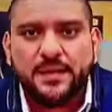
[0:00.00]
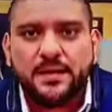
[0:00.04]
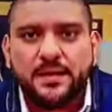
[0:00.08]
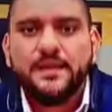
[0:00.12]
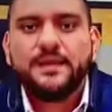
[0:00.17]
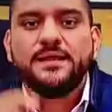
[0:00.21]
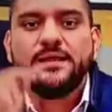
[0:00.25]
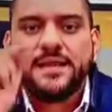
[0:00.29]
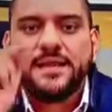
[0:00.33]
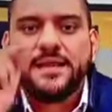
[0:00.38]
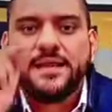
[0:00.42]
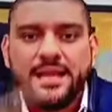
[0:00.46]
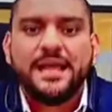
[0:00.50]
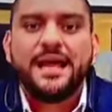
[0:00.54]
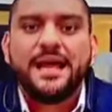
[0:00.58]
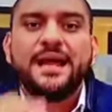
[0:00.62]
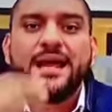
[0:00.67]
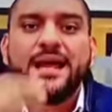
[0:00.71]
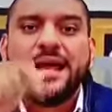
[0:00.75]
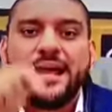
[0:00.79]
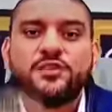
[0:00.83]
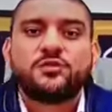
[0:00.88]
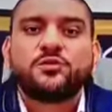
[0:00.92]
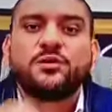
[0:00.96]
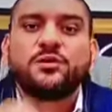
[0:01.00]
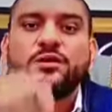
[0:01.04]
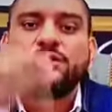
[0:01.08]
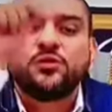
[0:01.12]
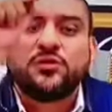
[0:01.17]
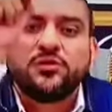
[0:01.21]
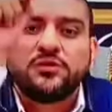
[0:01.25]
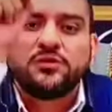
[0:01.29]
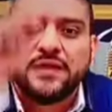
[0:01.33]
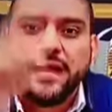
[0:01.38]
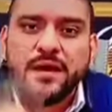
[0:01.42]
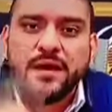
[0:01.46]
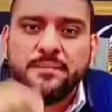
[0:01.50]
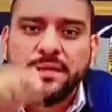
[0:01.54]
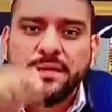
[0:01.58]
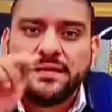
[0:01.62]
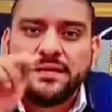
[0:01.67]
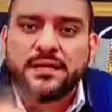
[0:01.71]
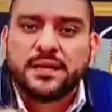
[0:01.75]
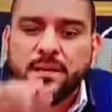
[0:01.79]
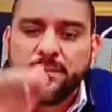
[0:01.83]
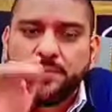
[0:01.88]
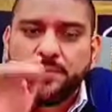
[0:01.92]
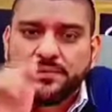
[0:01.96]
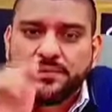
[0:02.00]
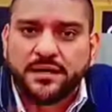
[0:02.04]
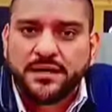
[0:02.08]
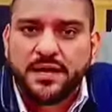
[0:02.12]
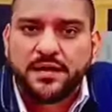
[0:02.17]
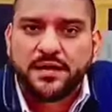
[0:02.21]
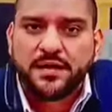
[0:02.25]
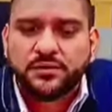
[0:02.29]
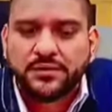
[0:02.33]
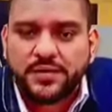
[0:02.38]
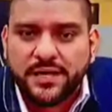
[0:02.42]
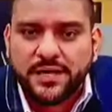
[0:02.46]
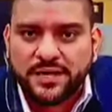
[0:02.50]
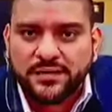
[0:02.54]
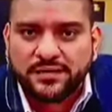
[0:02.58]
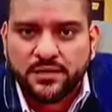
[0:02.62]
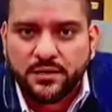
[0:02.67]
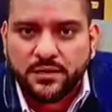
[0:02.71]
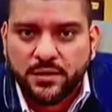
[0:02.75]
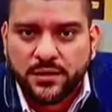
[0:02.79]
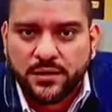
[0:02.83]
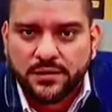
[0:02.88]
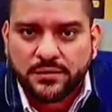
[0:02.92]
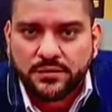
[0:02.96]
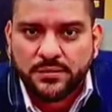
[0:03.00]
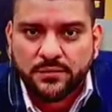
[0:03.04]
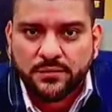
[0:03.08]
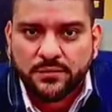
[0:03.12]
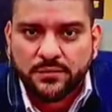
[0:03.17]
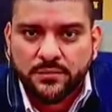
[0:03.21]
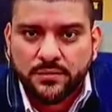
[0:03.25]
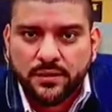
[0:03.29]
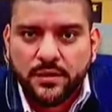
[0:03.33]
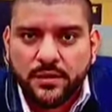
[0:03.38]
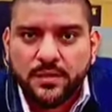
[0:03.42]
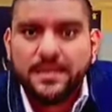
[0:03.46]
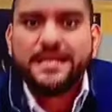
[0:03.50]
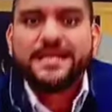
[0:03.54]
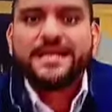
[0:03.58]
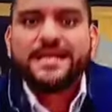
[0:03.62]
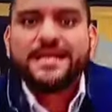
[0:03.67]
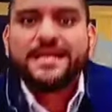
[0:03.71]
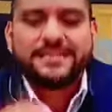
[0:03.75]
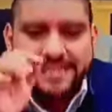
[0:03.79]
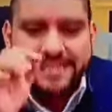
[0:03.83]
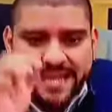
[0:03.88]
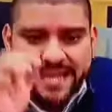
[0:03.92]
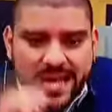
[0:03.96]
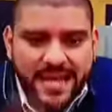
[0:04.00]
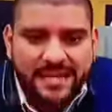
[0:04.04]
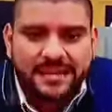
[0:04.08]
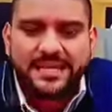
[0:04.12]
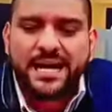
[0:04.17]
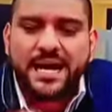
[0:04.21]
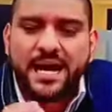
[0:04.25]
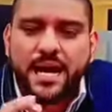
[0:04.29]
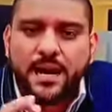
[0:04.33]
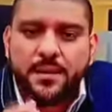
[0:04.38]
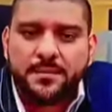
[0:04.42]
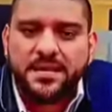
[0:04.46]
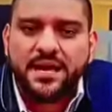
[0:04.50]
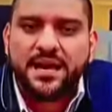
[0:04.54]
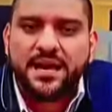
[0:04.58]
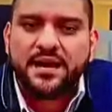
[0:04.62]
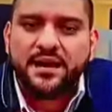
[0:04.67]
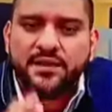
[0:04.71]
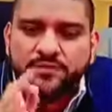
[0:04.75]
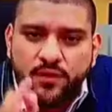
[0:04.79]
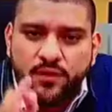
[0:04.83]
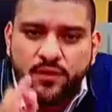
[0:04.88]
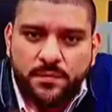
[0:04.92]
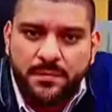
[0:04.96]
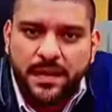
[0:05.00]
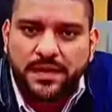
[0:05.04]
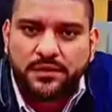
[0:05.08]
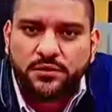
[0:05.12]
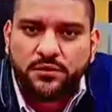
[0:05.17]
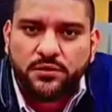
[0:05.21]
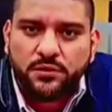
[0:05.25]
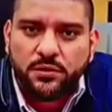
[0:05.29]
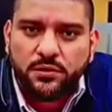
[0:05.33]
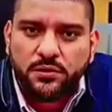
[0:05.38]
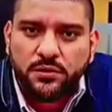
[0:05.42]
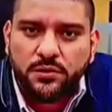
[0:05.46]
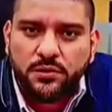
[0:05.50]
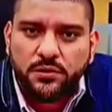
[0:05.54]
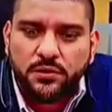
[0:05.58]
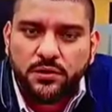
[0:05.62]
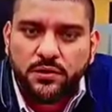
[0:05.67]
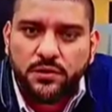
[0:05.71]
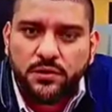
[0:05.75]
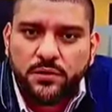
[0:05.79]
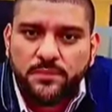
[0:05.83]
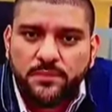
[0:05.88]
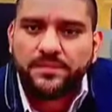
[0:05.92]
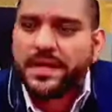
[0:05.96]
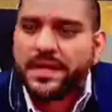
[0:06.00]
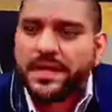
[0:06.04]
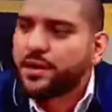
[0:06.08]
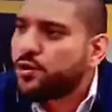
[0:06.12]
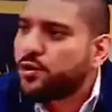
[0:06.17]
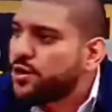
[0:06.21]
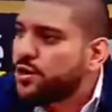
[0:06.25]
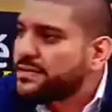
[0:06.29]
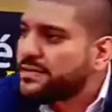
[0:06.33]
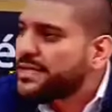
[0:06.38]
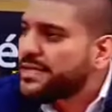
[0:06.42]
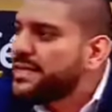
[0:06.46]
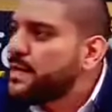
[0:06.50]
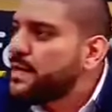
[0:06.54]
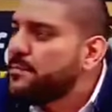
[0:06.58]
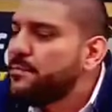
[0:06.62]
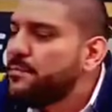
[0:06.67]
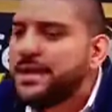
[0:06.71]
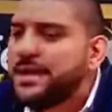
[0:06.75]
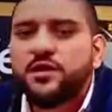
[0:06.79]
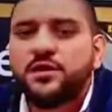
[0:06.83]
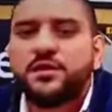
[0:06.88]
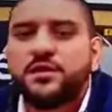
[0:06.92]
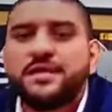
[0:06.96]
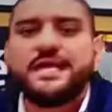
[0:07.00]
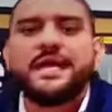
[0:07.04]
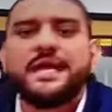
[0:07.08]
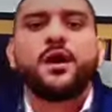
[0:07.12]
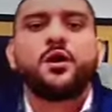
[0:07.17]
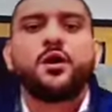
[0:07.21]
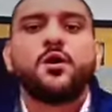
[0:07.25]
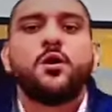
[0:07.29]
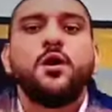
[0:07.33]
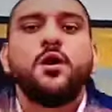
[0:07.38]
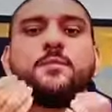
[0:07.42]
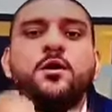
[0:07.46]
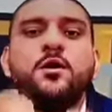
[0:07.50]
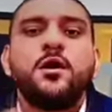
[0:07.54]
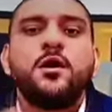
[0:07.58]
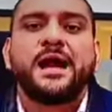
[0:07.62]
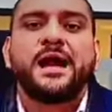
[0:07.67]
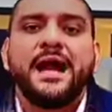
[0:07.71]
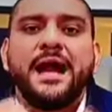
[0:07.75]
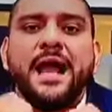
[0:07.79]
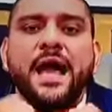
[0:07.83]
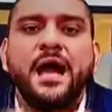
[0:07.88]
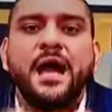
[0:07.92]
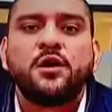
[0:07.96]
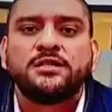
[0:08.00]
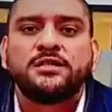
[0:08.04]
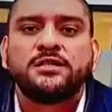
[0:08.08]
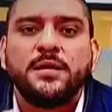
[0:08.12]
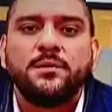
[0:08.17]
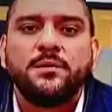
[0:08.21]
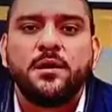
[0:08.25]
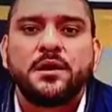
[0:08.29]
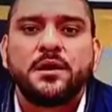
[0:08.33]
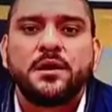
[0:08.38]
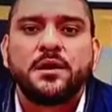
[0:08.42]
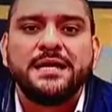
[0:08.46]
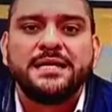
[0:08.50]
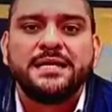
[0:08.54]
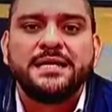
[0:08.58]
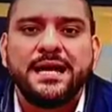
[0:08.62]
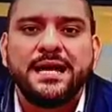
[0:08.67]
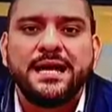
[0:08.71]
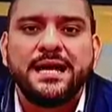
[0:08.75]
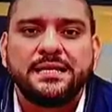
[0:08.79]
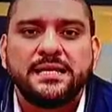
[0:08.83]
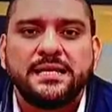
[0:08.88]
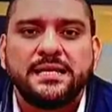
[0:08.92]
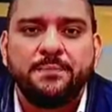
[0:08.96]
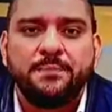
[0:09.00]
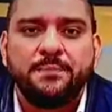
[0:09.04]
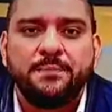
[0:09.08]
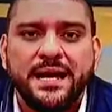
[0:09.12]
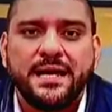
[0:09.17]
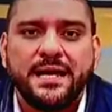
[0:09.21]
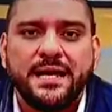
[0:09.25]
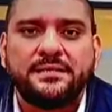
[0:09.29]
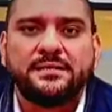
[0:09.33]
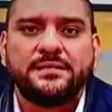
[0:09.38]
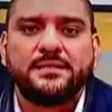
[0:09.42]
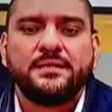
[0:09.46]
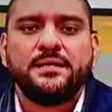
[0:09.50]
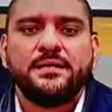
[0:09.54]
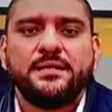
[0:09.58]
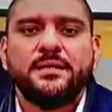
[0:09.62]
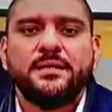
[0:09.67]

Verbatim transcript: nada. Esto es totalmente responsabilidad de ustedes, señores. Siete de la mañana informando de cortes del mediodía. ¿Cómo carajo se va a organizar este país?